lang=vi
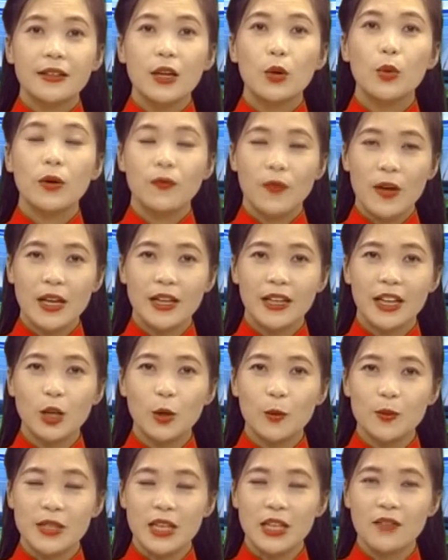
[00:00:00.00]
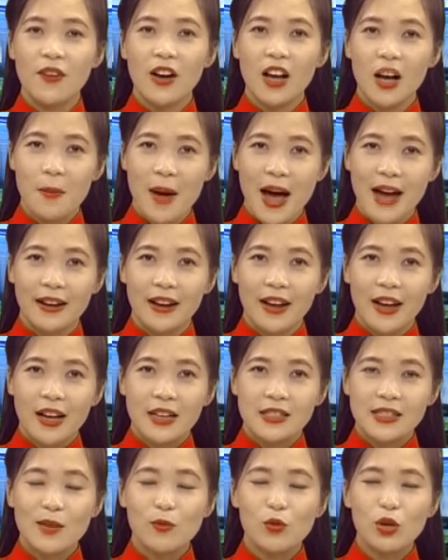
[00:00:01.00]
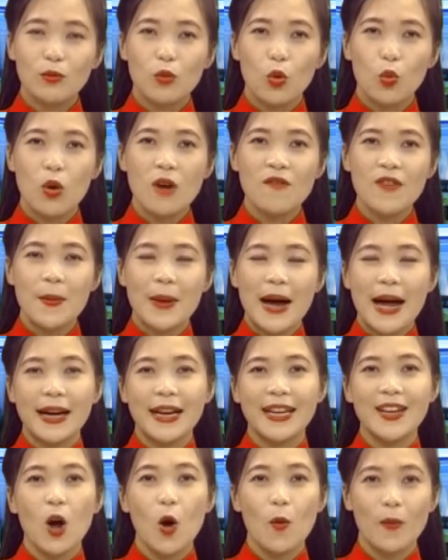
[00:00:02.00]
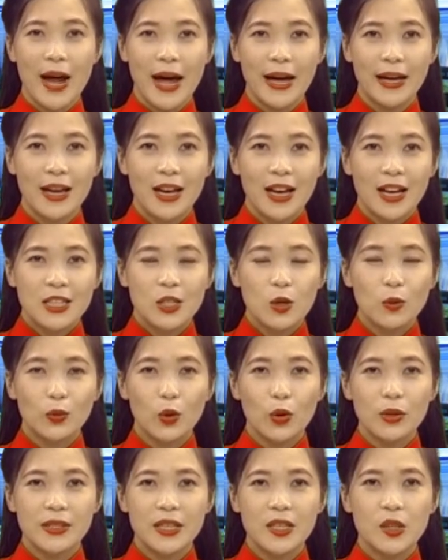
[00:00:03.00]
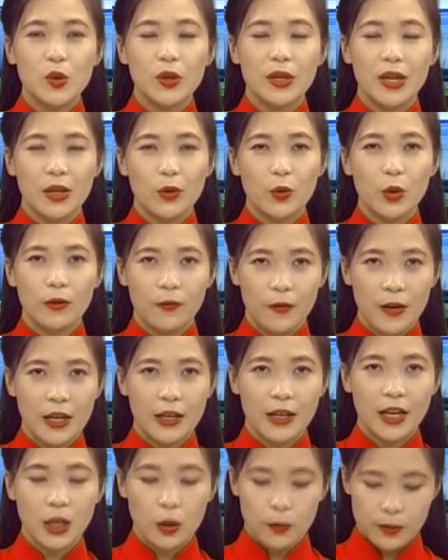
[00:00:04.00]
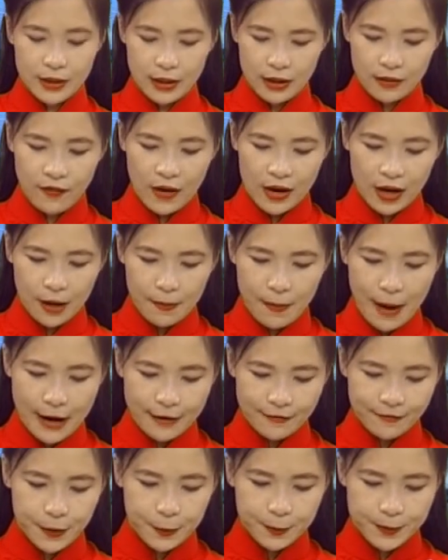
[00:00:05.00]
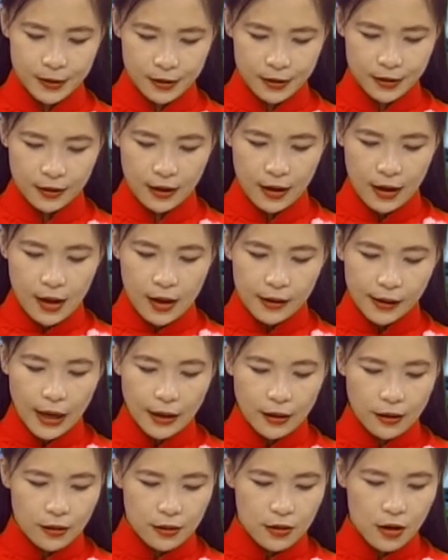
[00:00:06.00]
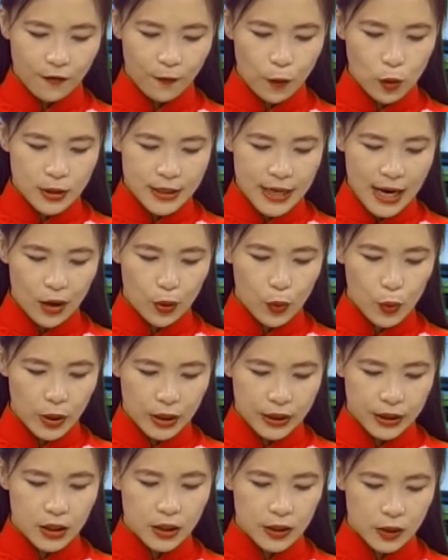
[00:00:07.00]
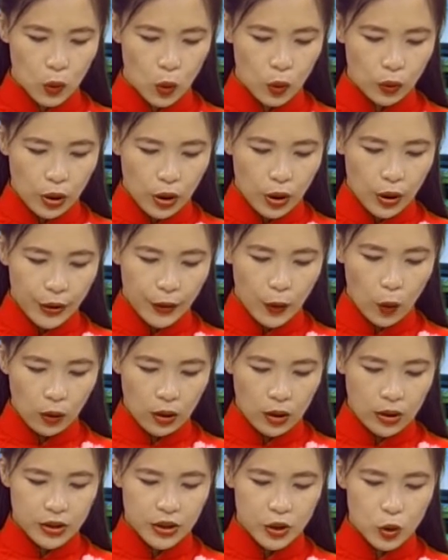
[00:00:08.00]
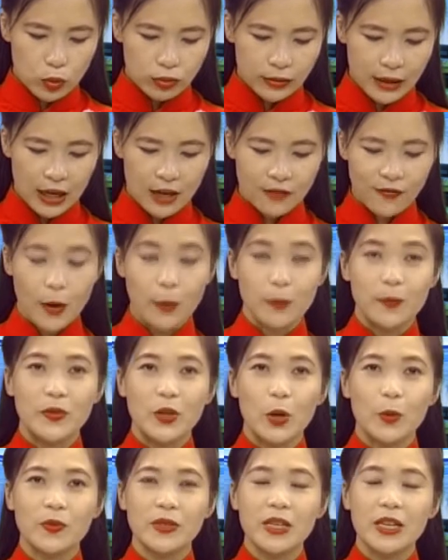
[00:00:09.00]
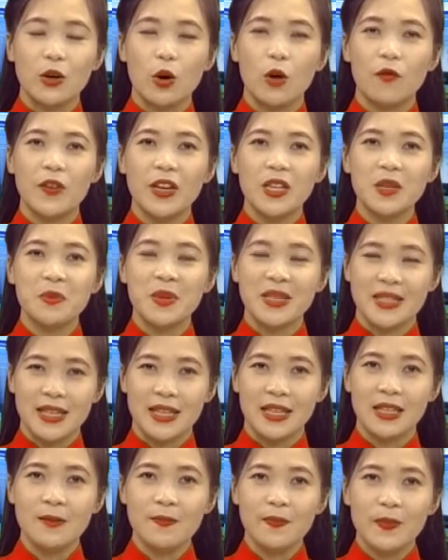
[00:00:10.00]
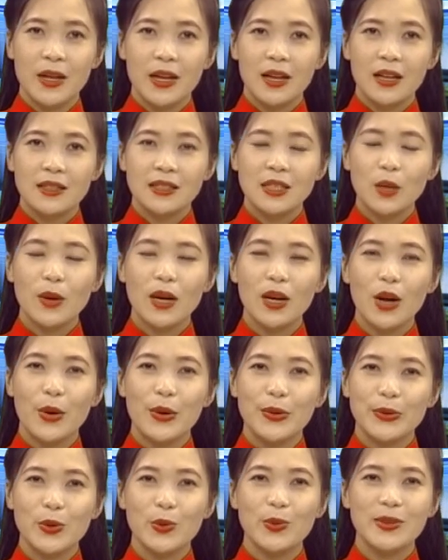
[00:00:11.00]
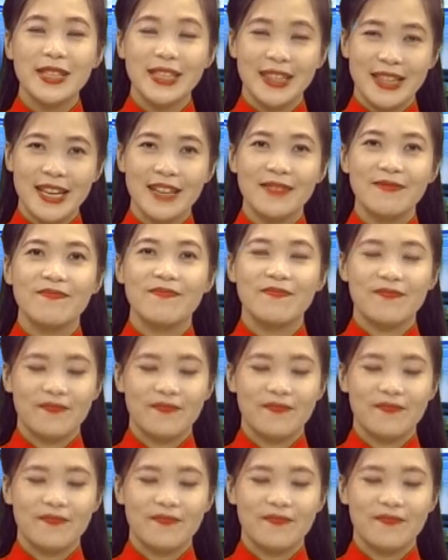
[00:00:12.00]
Thưa quý vị, các đồng chí và các bạn, trong chuyên mục Quốc phòng an ninh hôm nay, chúng tôi xin chuyển đến quý vị, các đồng chí và các bạn phóng sự các lực lượng vũ trang huyện Cư Jút nỗ lực chung tay phòng chống dịch Covid mười chín. Sau đây là nội dung chi tiết.